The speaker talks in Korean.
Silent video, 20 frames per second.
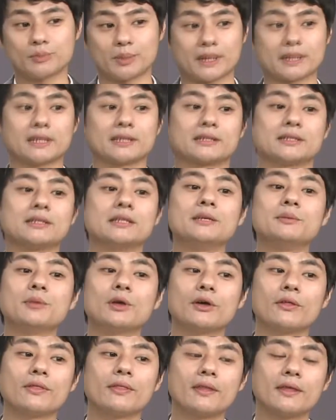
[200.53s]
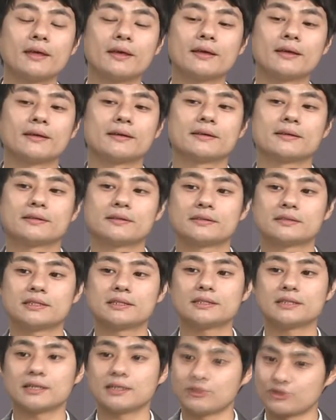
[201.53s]
받아들이면
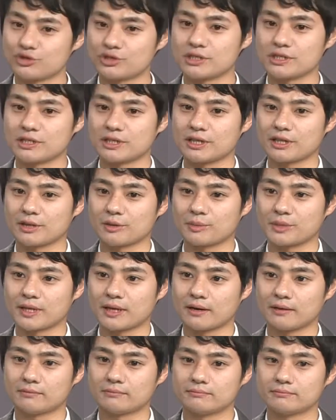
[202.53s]
칭찬의 주인이 된답니다.